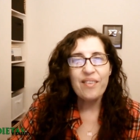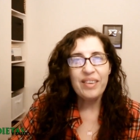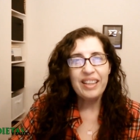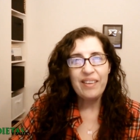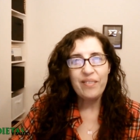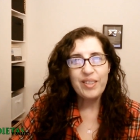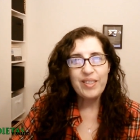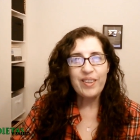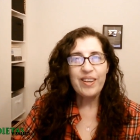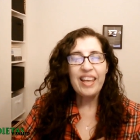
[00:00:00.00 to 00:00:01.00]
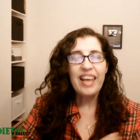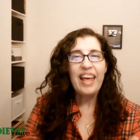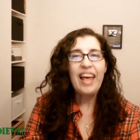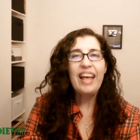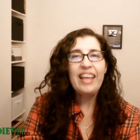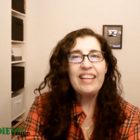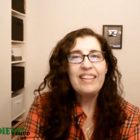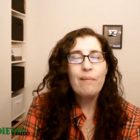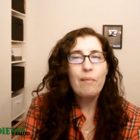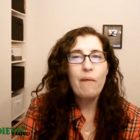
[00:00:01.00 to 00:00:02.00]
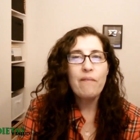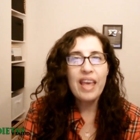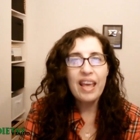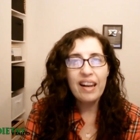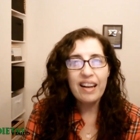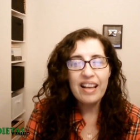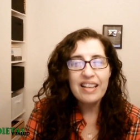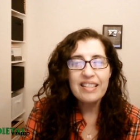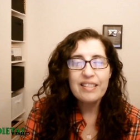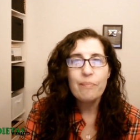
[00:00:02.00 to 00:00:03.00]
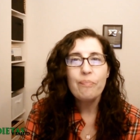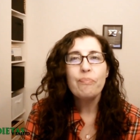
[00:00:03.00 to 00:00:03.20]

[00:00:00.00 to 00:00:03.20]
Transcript: estamos hoy? Aquí estamos viernes.